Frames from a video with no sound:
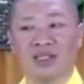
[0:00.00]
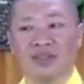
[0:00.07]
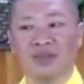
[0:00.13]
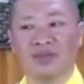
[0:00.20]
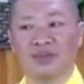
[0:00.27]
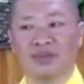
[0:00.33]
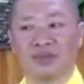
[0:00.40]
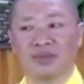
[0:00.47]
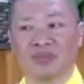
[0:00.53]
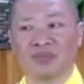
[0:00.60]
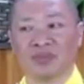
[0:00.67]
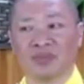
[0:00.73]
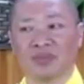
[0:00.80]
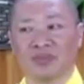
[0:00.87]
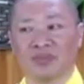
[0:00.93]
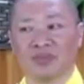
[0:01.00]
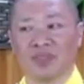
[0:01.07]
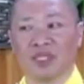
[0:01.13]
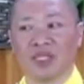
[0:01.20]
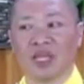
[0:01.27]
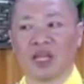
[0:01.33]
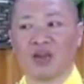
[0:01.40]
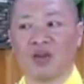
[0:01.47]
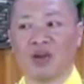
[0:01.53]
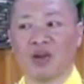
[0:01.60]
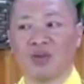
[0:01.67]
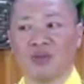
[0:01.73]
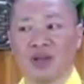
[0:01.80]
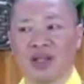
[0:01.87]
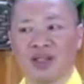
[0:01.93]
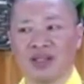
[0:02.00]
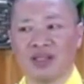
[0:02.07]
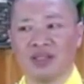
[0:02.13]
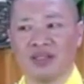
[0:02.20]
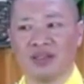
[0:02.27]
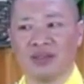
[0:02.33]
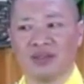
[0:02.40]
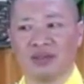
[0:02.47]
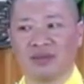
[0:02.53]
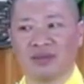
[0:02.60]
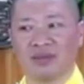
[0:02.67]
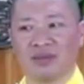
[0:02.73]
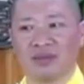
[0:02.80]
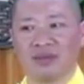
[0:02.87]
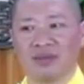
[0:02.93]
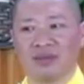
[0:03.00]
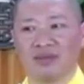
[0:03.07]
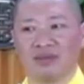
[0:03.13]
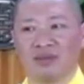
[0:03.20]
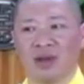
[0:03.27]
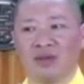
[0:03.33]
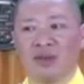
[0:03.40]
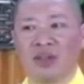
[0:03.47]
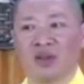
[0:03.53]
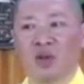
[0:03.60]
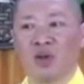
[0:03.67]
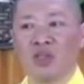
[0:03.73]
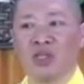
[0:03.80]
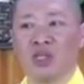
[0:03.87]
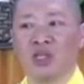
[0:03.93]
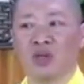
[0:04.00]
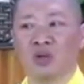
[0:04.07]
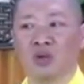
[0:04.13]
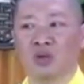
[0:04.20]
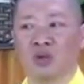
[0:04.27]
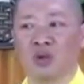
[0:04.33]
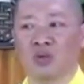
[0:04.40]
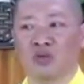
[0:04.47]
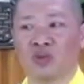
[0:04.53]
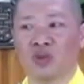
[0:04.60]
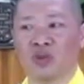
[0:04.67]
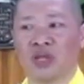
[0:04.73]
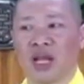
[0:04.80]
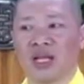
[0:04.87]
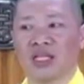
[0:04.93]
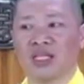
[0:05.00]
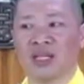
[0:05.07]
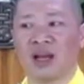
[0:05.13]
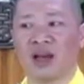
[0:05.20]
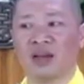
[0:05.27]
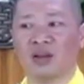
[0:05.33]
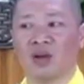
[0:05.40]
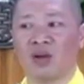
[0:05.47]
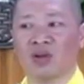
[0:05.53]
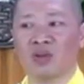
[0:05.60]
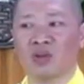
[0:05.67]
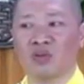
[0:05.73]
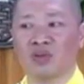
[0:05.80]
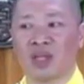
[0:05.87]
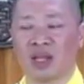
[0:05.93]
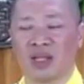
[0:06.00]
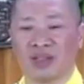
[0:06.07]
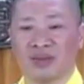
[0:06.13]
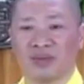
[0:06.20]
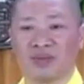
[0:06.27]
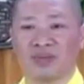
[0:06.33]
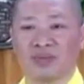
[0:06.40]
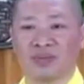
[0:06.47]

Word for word: thấy, nhưng các con không để ý, bởi vì có nhiều cuộc vui đang chờ đón chúng ta.